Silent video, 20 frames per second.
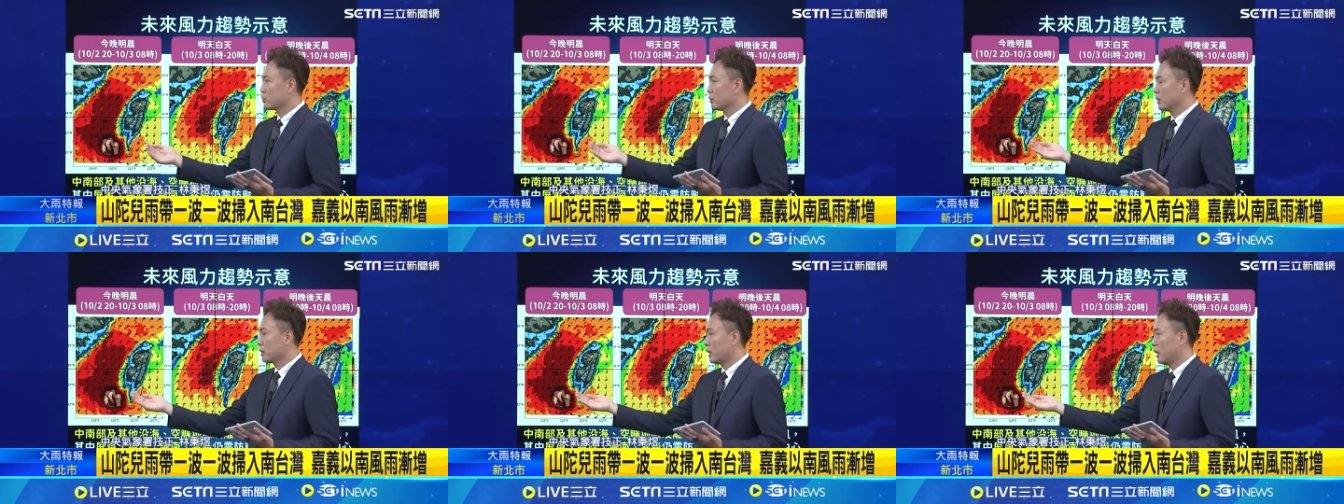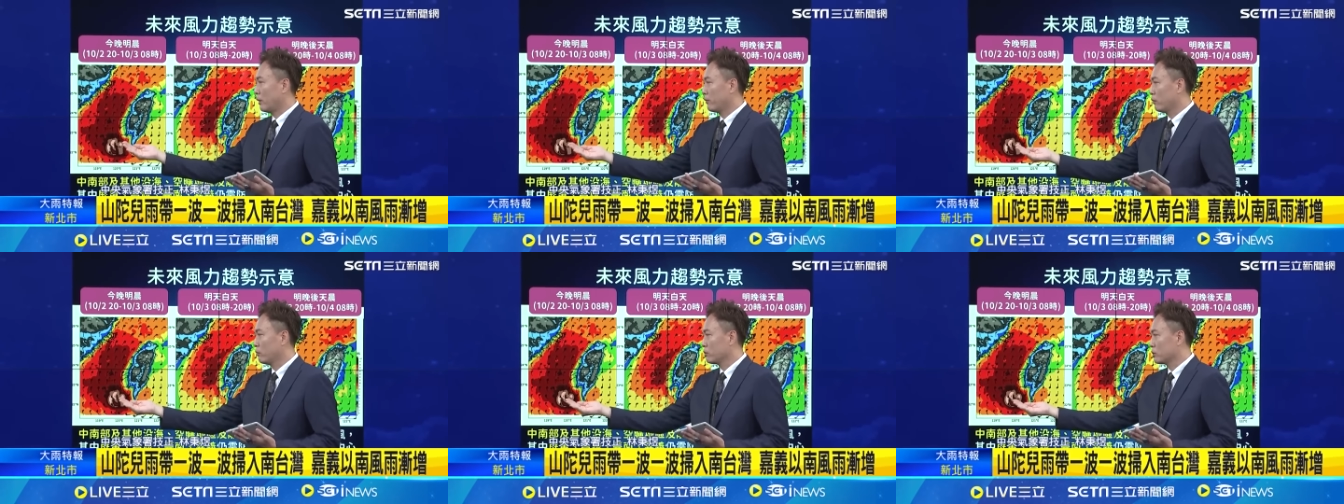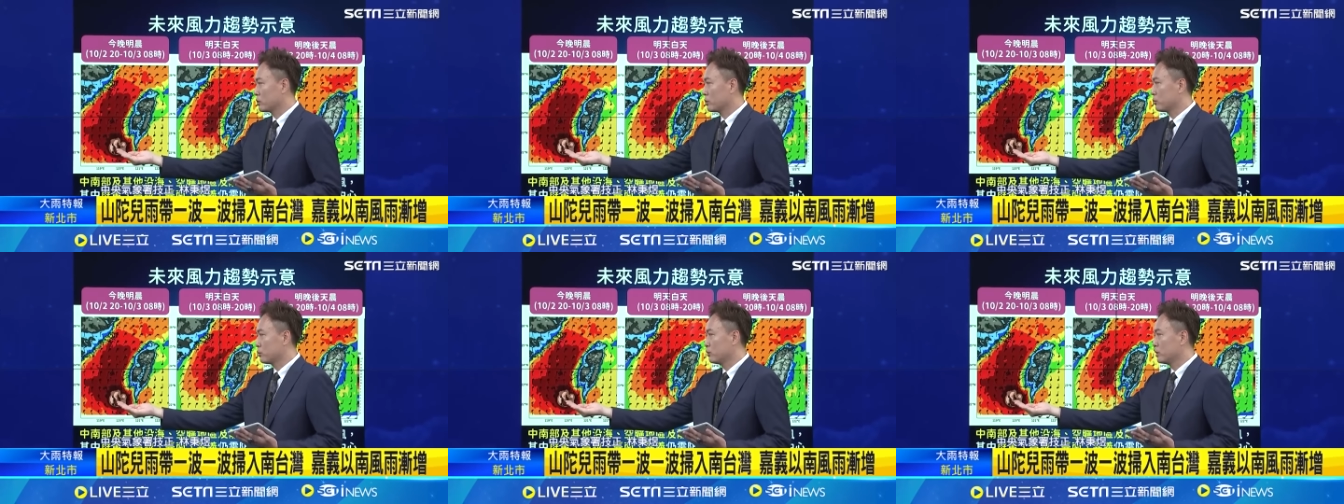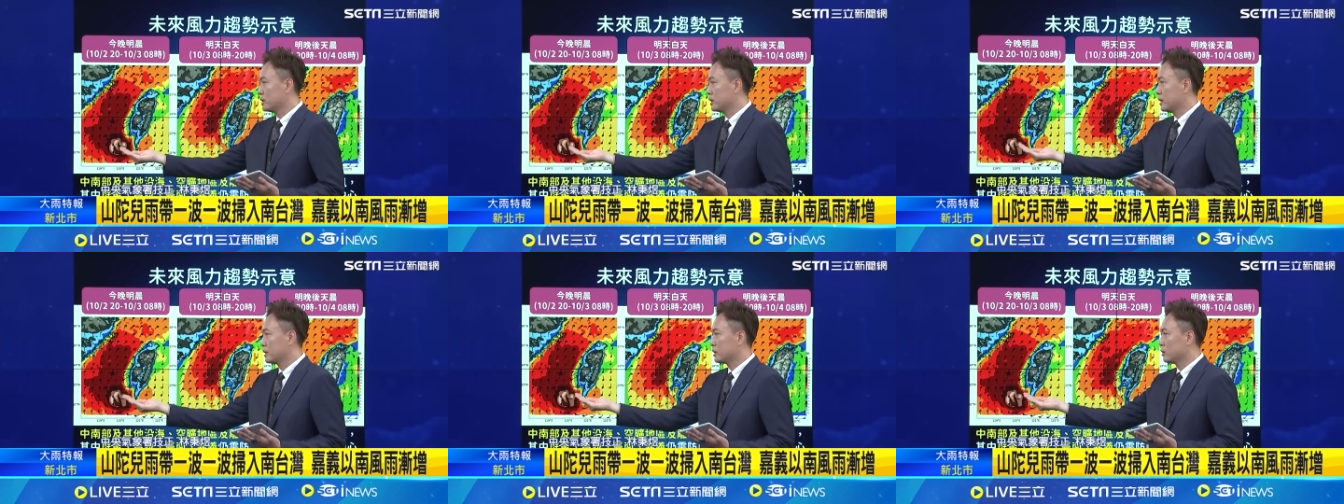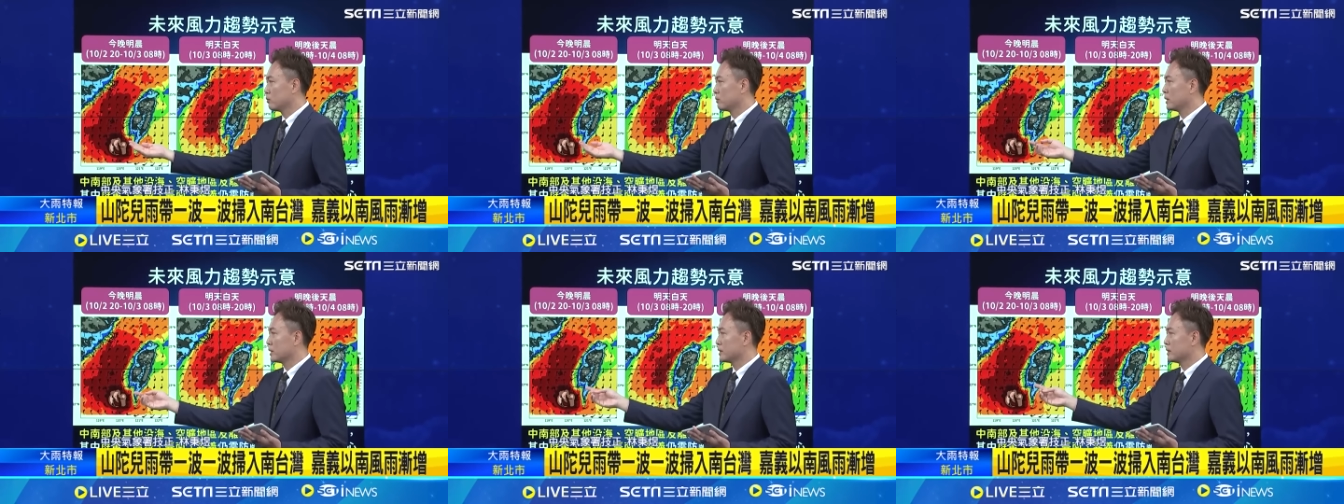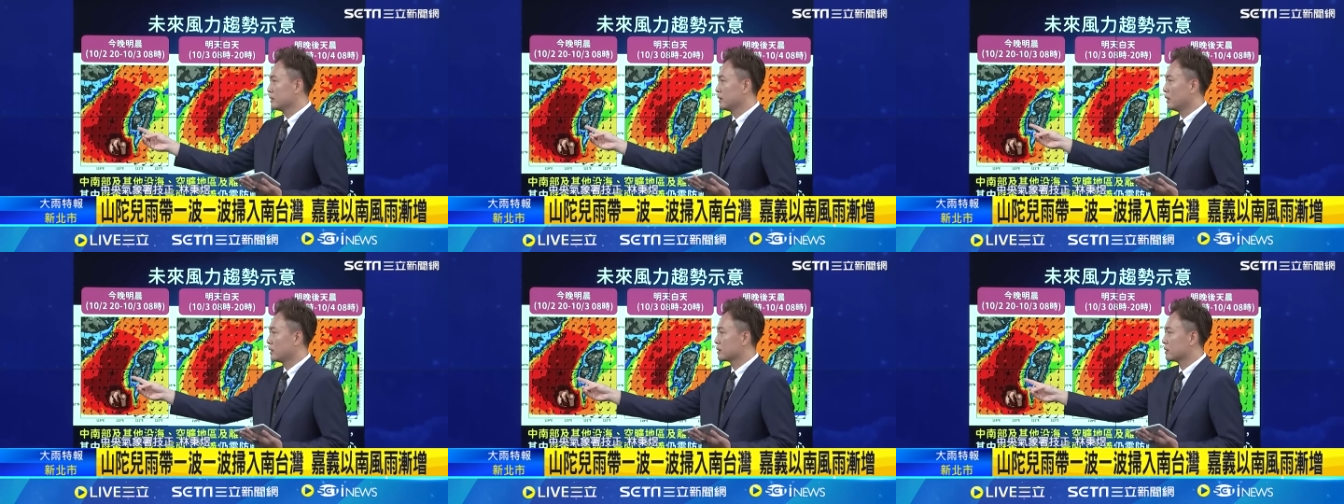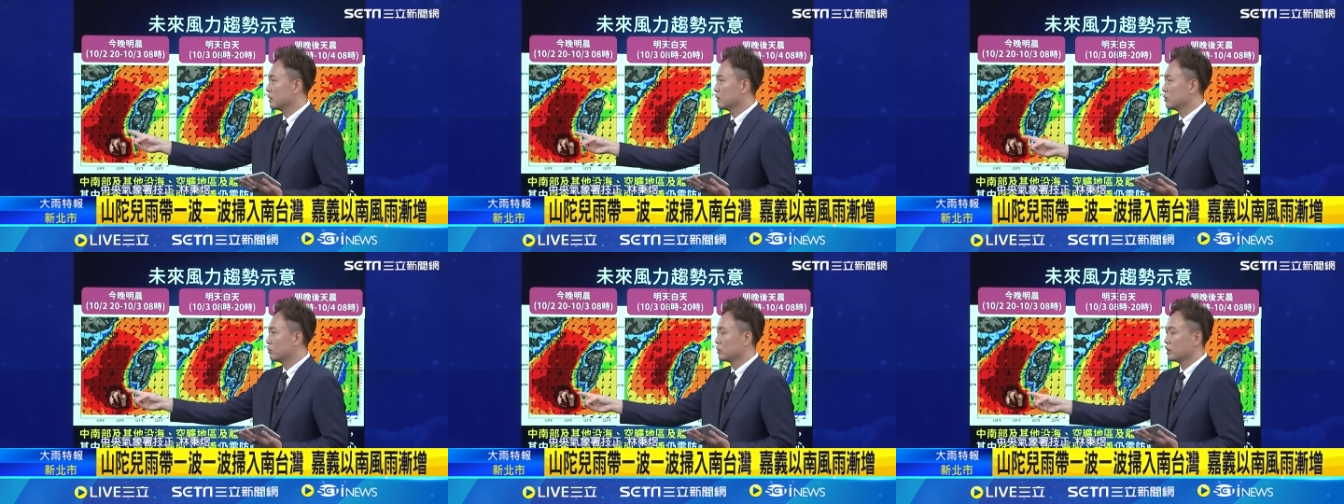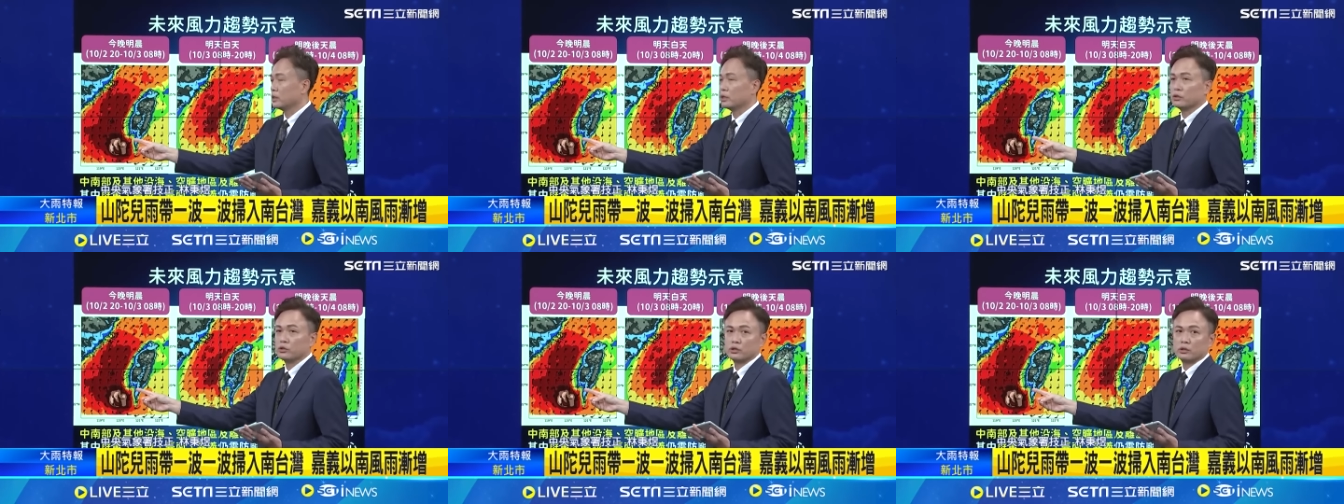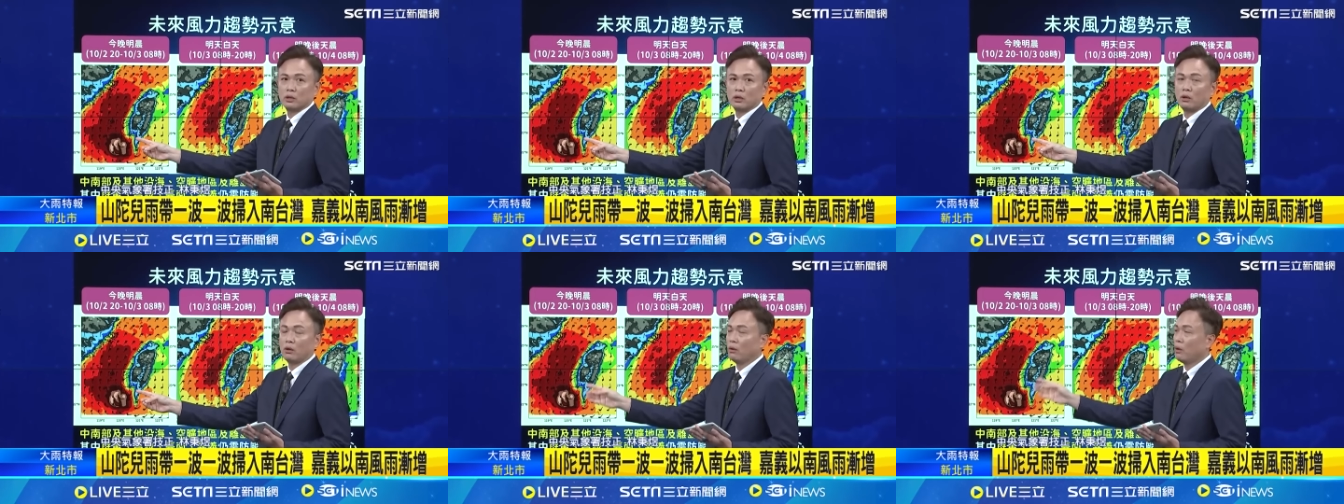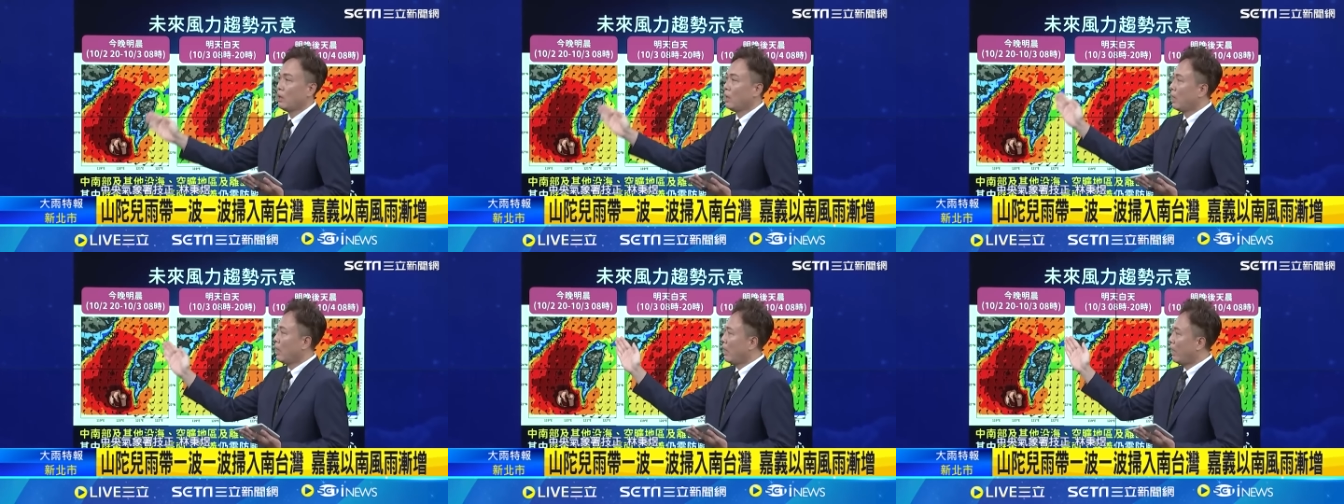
所以台风持续接近我们的西南侧陆地的时候，